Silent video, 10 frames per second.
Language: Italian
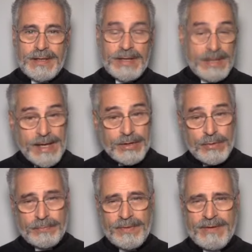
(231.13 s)
Elia
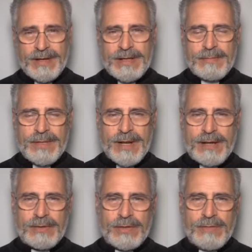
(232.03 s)
compiva anche
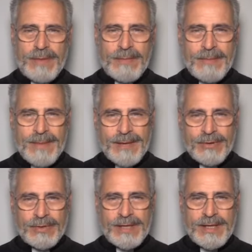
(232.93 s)
miracoli, ma man
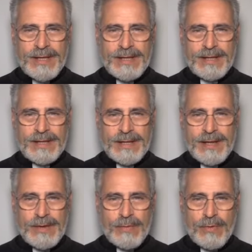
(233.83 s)
mano che
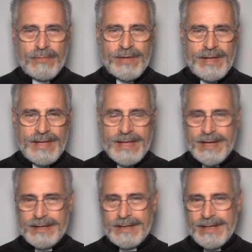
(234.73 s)
il nuovo
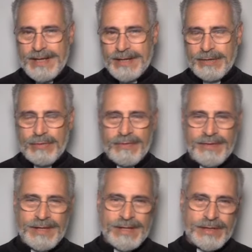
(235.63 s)
Elia, l'Elia che doveva
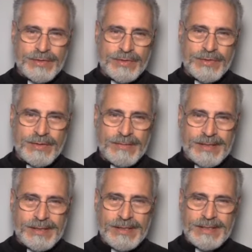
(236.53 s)
venire, cioè Giovanni
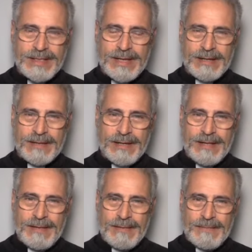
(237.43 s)
Battista,
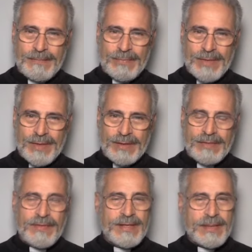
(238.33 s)

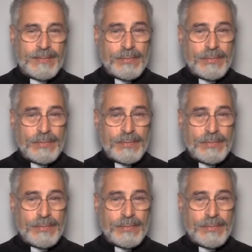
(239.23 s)
diventa più